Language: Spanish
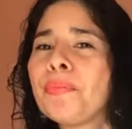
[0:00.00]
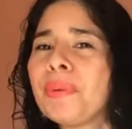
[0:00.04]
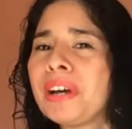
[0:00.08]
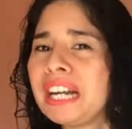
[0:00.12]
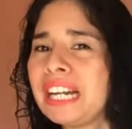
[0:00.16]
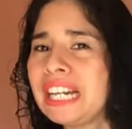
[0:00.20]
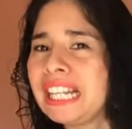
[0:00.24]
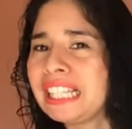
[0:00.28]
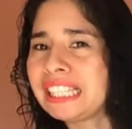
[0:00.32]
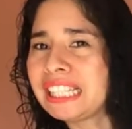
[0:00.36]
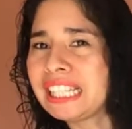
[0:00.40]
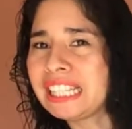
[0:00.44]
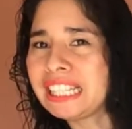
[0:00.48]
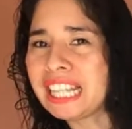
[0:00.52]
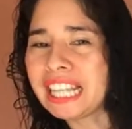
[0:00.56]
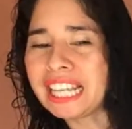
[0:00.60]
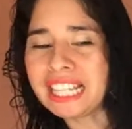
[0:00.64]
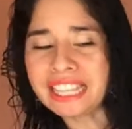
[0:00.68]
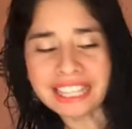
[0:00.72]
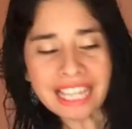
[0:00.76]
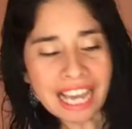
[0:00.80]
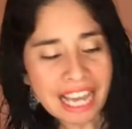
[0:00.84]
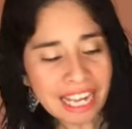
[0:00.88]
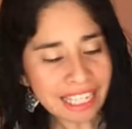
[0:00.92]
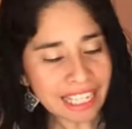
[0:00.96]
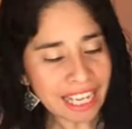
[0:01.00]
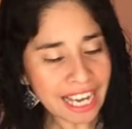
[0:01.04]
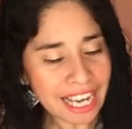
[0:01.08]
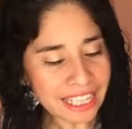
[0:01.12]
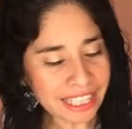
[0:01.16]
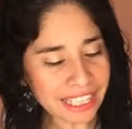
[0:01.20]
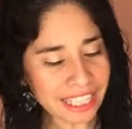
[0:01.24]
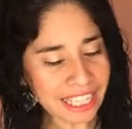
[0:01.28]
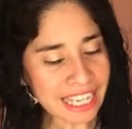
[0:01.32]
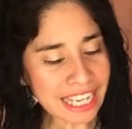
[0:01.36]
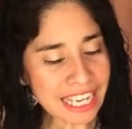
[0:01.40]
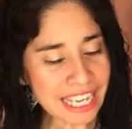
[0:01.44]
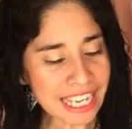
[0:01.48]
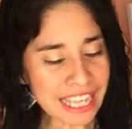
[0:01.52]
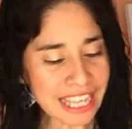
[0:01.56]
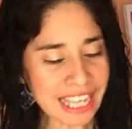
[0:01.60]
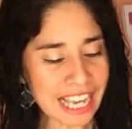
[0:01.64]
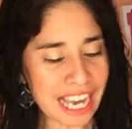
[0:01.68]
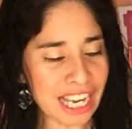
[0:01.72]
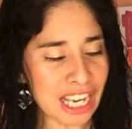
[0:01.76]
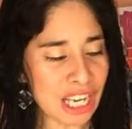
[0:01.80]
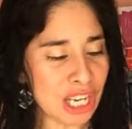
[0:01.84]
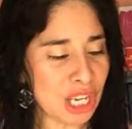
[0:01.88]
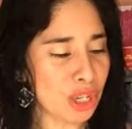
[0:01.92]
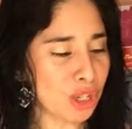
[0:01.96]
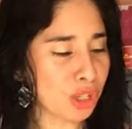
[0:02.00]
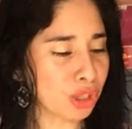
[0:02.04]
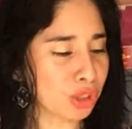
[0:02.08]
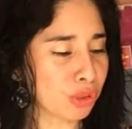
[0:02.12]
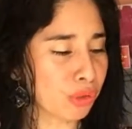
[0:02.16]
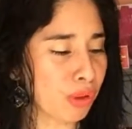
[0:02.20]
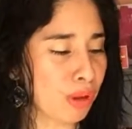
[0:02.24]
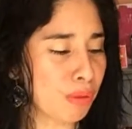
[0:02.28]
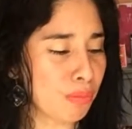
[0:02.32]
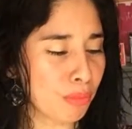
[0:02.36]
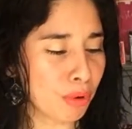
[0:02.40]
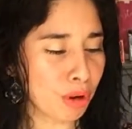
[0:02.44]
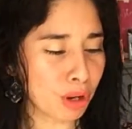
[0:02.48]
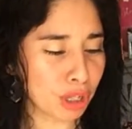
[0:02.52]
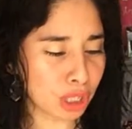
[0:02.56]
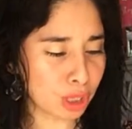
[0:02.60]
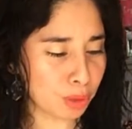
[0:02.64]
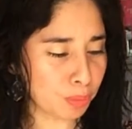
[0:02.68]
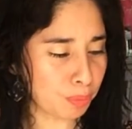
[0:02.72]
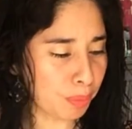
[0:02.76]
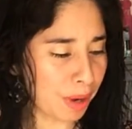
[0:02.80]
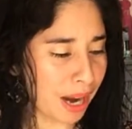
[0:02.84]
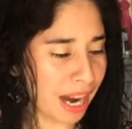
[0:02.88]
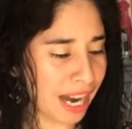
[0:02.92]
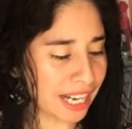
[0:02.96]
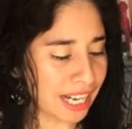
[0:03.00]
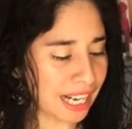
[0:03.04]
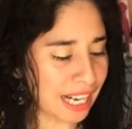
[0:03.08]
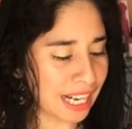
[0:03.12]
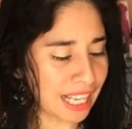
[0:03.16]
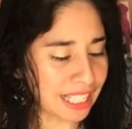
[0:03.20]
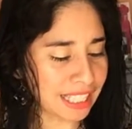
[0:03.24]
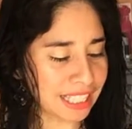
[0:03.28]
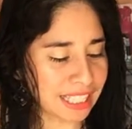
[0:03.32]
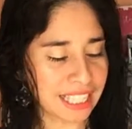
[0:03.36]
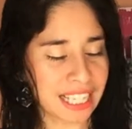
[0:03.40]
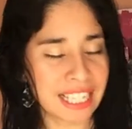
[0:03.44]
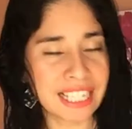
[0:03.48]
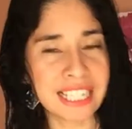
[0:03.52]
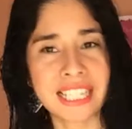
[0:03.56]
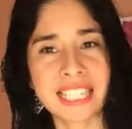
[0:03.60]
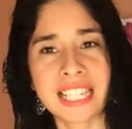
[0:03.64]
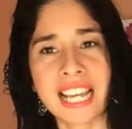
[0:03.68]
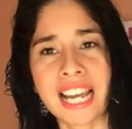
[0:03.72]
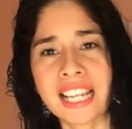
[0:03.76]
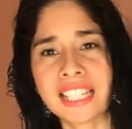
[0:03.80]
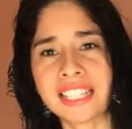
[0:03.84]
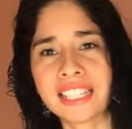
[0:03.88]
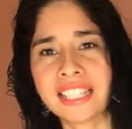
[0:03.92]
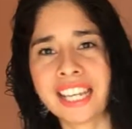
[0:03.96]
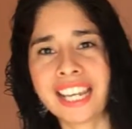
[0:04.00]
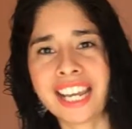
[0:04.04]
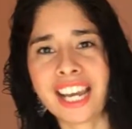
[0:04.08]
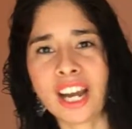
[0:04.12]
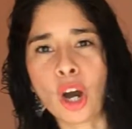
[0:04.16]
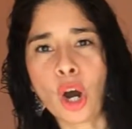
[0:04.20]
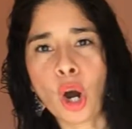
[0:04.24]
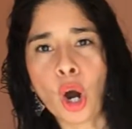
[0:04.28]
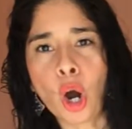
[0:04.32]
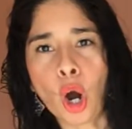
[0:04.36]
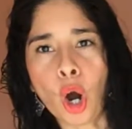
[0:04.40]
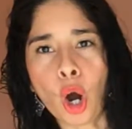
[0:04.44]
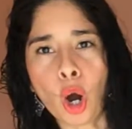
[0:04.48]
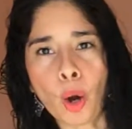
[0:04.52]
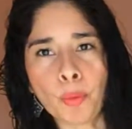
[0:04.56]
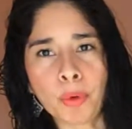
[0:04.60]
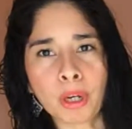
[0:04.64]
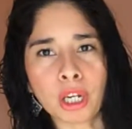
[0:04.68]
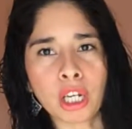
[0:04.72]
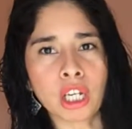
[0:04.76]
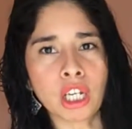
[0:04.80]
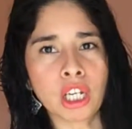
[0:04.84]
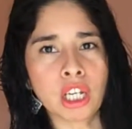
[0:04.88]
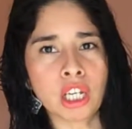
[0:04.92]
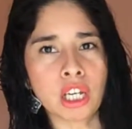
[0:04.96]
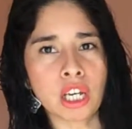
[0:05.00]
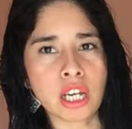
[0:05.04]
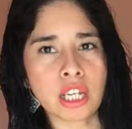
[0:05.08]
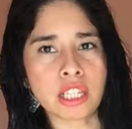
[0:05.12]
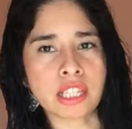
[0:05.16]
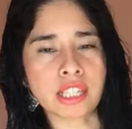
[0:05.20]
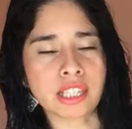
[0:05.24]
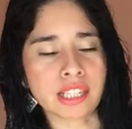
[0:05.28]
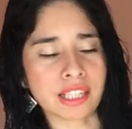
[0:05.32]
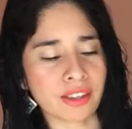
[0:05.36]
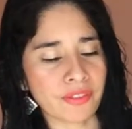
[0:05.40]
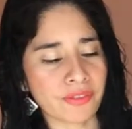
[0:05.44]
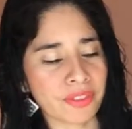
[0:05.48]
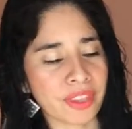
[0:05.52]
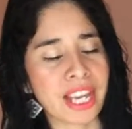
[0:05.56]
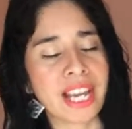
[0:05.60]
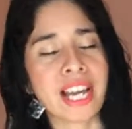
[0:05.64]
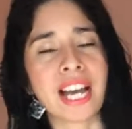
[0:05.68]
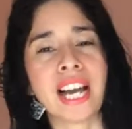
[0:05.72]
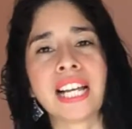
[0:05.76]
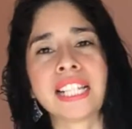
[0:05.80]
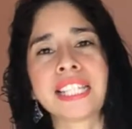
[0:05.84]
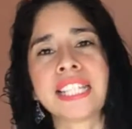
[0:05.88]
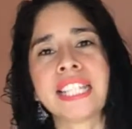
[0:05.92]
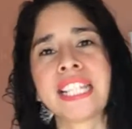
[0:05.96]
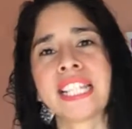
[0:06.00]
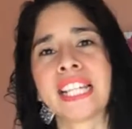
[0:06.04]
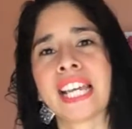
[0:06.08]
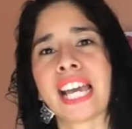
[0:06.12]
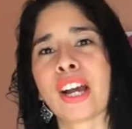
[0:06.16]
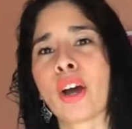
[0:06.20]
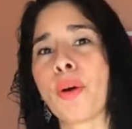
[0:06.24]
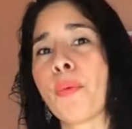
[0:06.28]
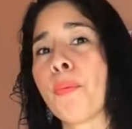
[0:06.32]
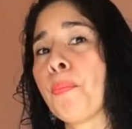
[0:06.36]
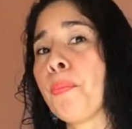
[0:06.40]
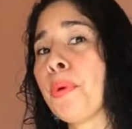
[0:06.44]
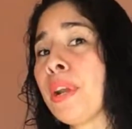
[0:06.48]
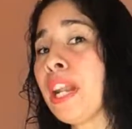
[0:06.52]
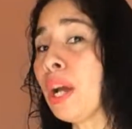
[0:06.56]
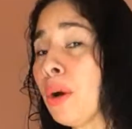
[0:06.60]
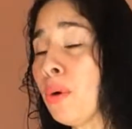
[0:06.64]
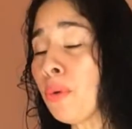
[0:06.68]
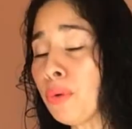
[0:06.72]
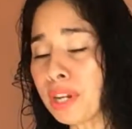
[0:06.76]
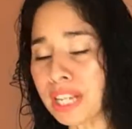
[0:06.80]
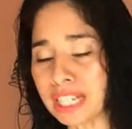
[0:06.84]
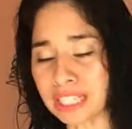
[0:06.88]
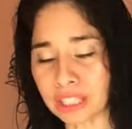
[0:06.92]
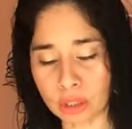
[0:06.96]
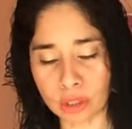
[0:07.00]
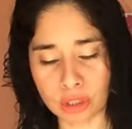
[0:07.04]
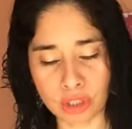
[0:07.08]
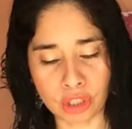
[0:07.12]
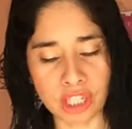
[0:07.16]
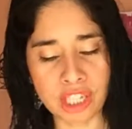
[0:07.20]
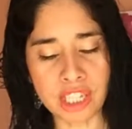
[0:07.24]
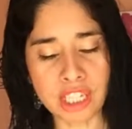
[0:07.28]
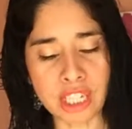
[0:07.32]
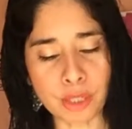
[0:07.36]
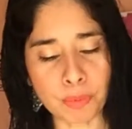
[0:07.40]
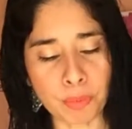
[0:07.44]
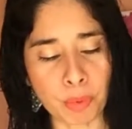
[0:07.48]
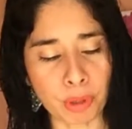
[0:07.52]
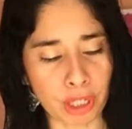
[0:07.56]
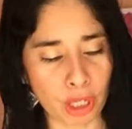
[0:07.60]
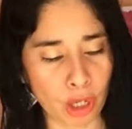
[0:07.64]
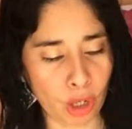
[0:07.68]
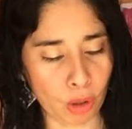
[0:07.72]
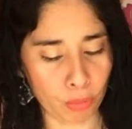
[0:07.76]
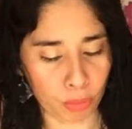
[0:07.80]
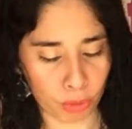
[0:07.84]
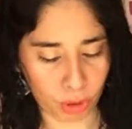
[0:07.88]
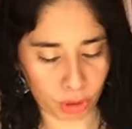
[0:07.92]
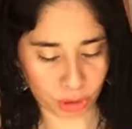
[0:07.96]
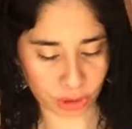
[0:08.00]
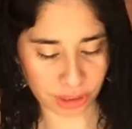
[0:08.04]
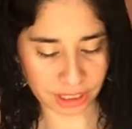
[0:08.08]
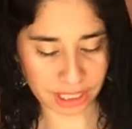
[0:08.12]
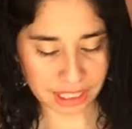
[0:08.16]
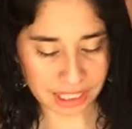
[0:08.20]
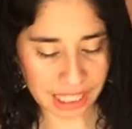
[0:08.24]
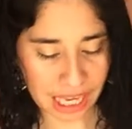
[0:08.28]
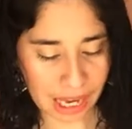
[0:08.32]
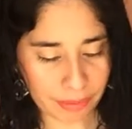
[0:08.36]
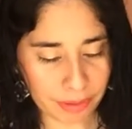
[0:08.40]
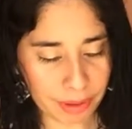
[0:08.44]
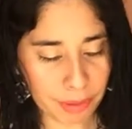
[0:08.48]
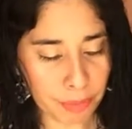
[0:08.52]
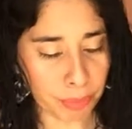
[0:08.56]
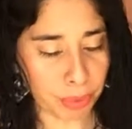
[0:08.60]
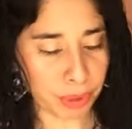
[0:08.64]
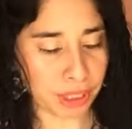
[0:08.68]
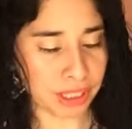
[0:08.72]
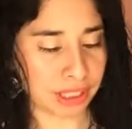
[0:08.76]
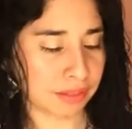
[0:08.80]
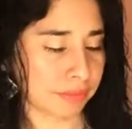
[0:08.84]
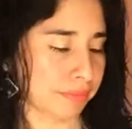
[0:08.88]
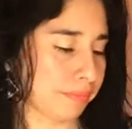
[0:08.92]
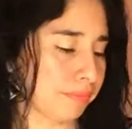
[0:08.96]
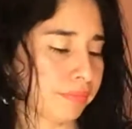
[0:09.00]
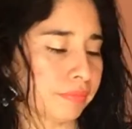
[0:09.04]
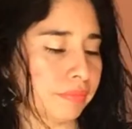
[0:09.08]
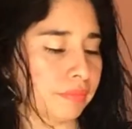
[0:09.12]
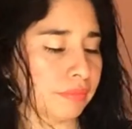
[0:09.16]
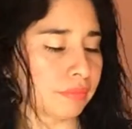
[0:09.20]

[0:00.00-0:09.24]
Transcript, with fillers: para la tienda de Target y de ahí nos fuimos para la tienda de Home Goods. Así que compré unas cosillas porque como ya saben, pues